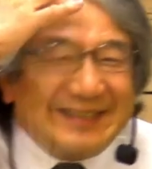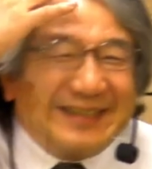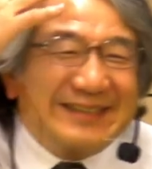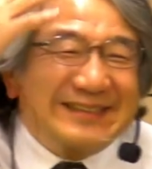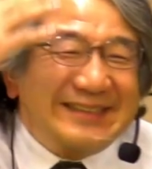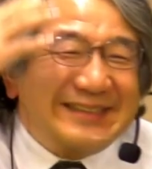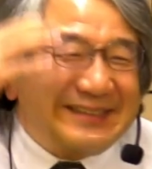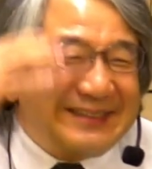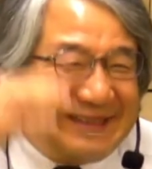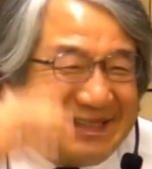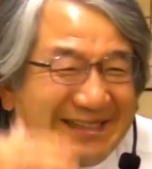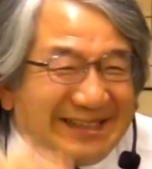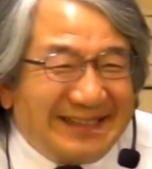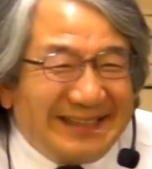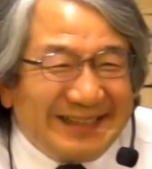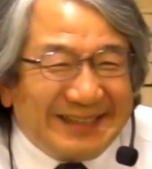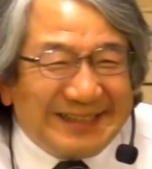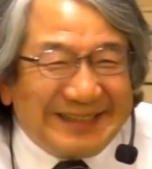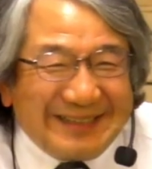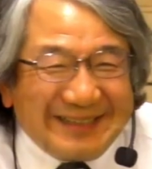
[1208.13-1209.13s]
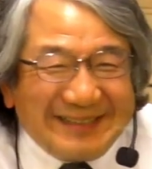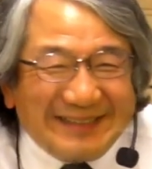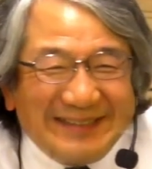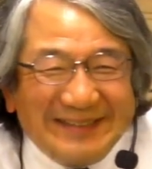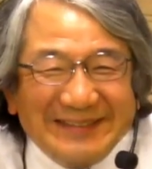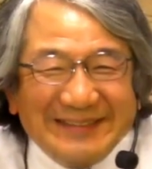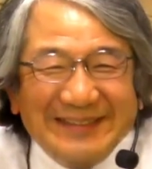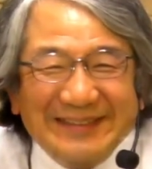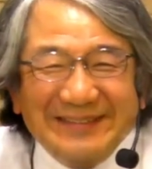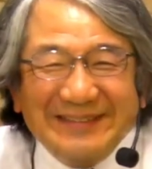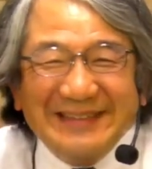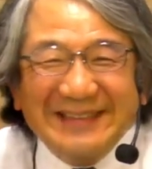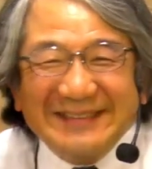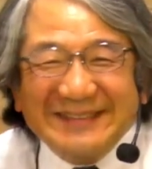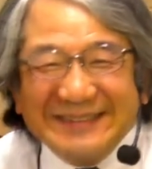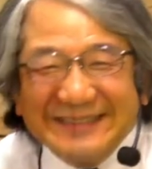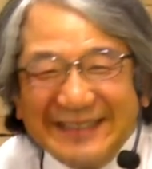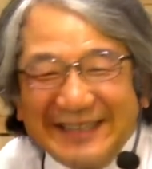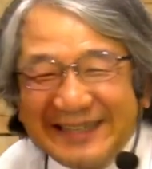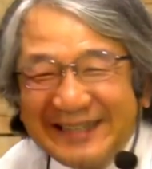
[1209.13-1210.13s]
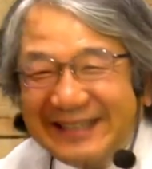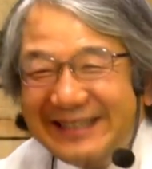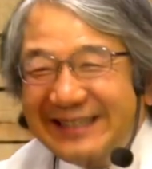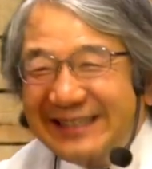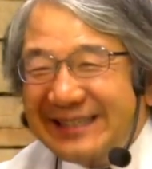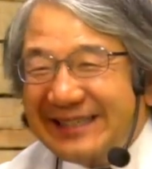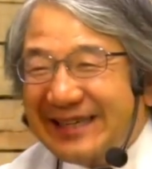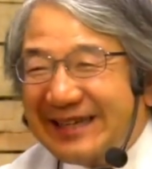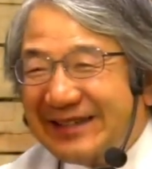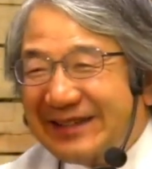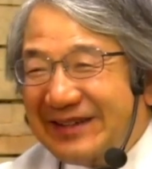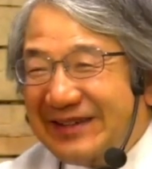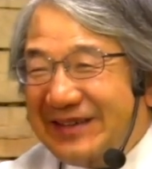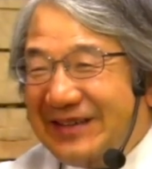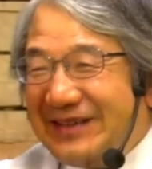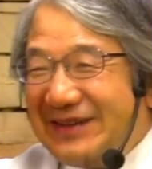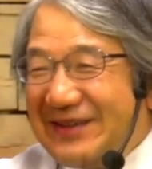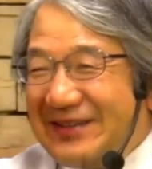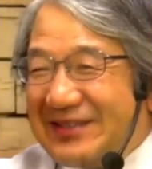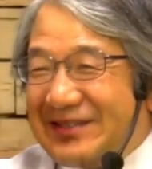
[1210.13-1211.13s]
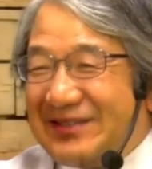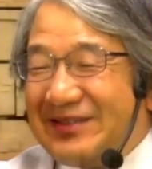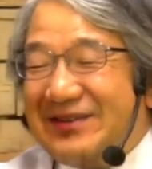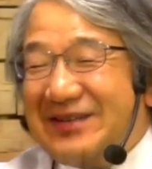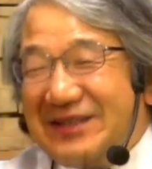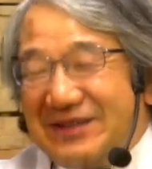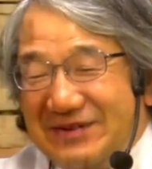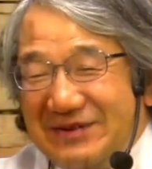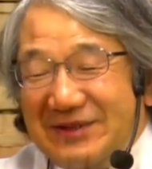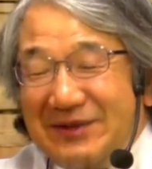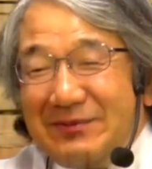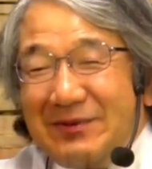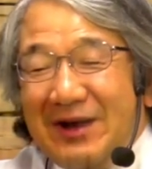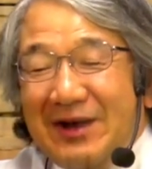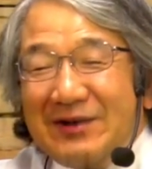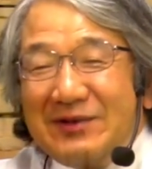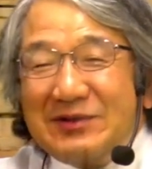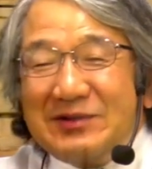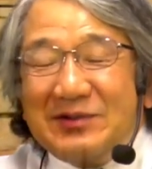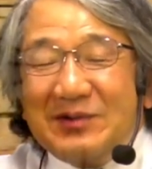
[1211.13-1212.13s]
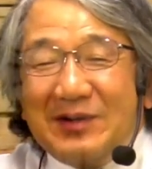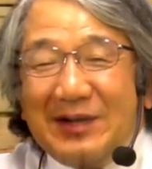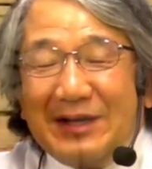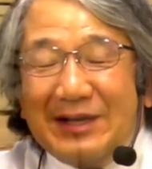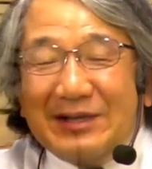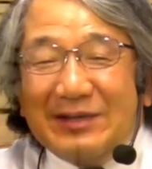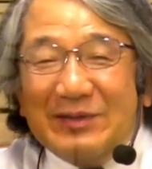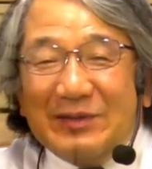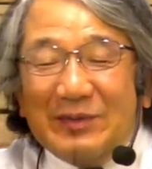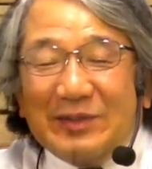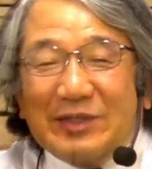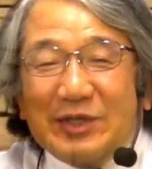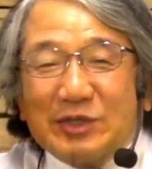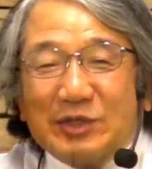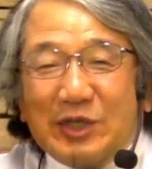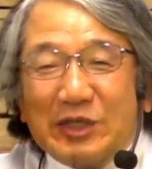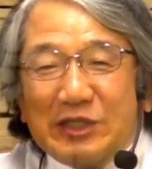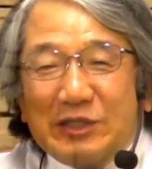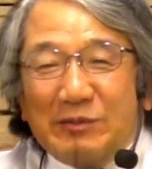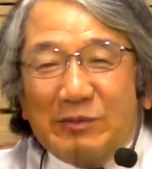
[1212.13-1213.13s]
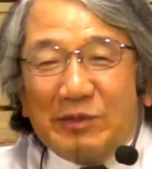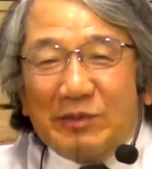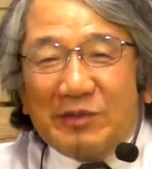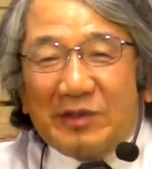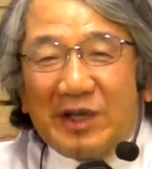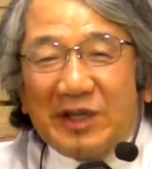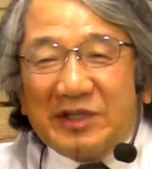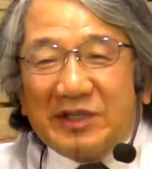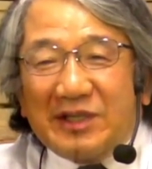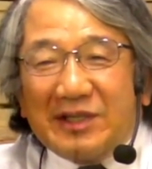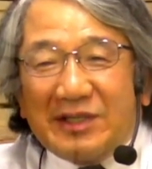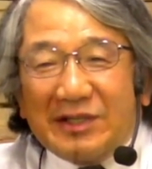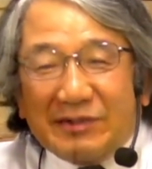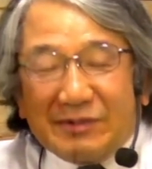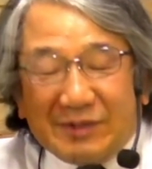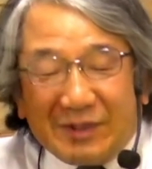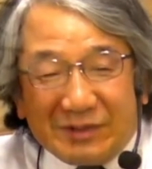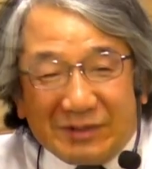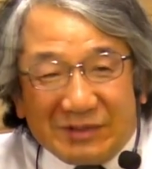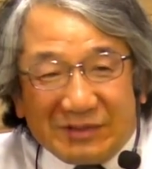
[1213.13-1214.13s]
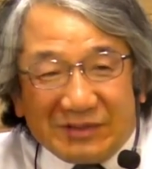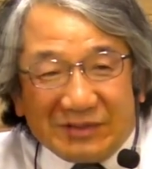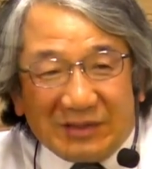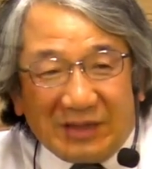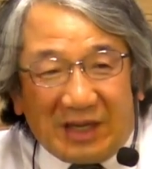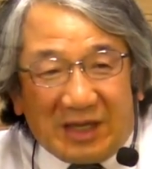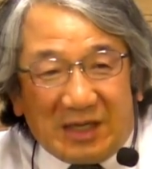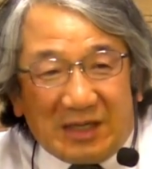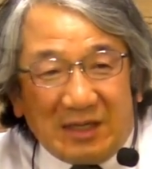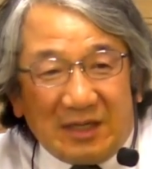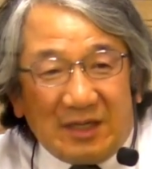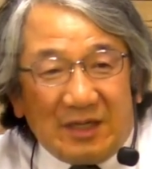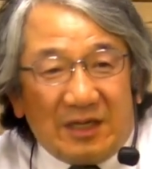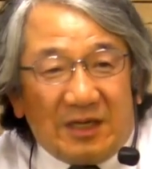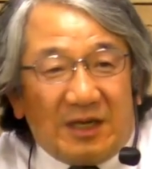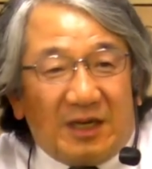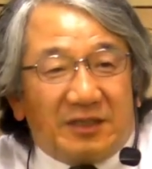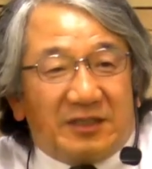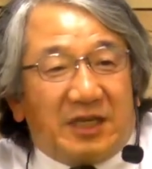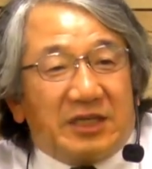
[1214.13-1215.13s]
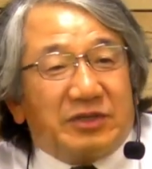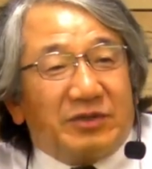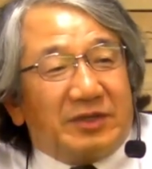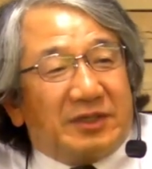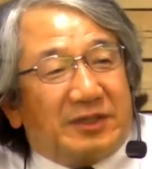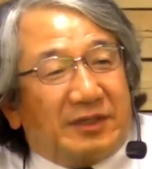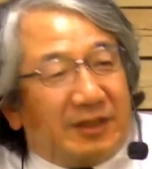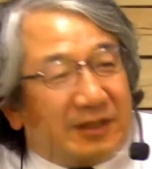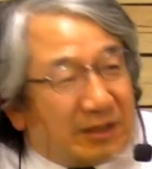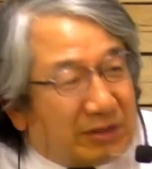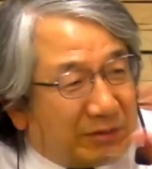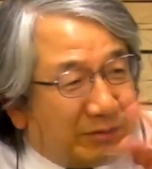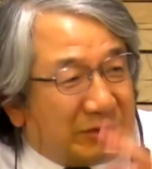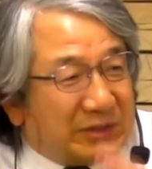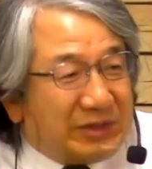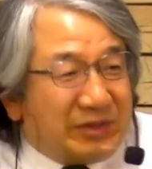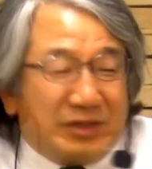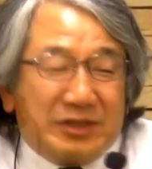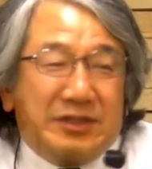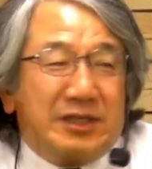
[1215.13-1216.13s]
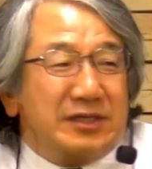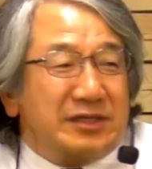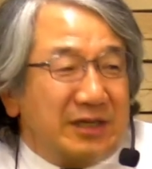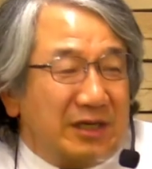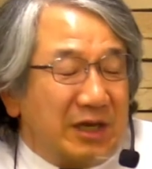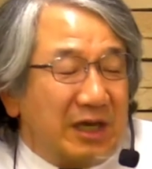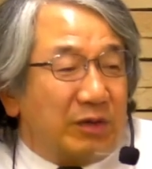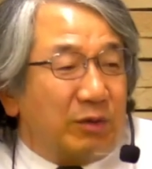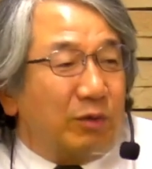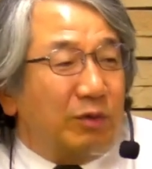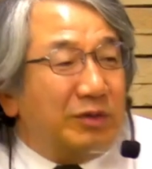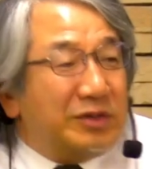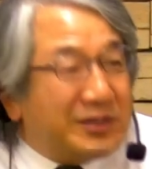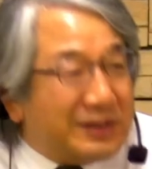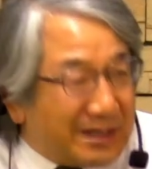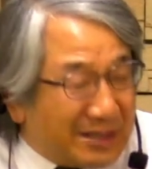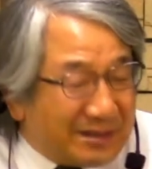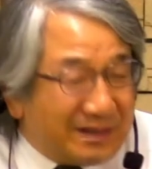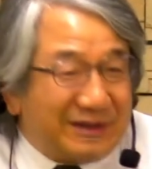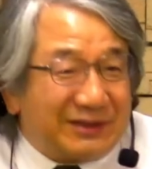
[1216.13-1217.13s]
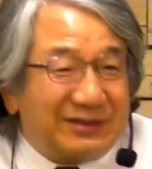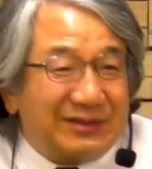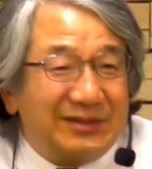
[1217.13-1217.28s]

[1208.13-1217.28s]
ですねでもですねだけどすごいなとでもあの人は私は罪人の頭と言ったんですあれ最初の来ただと思ったけど来たじゃないあれ本気なんです